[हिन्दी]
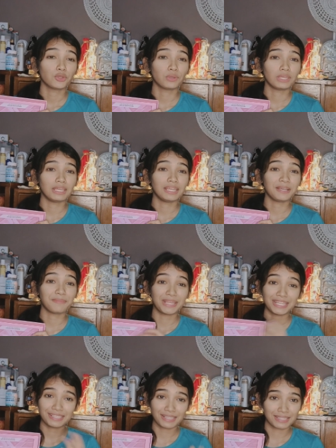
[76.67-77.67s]
क्योंकि
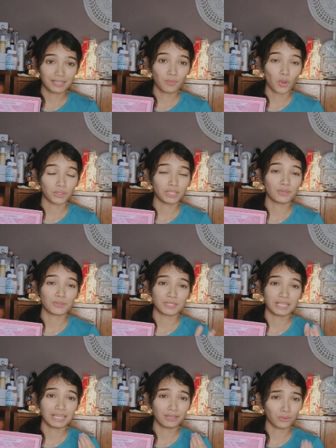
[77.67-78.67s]
मेरी सिस्टर बहुत दिनों
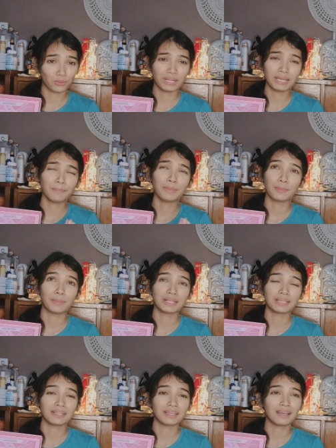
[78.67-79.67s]
से एक रोलर है
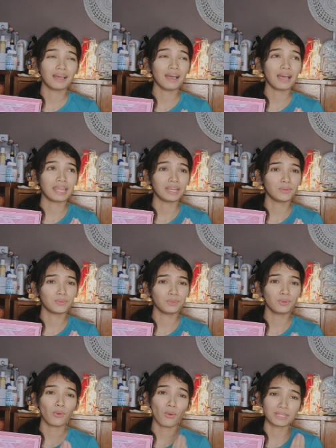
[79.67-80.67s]
पर्पल कलर का आई
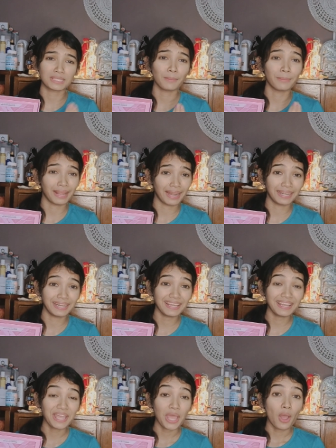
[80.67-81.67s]
डोंट नो कौन सा ब्रांड है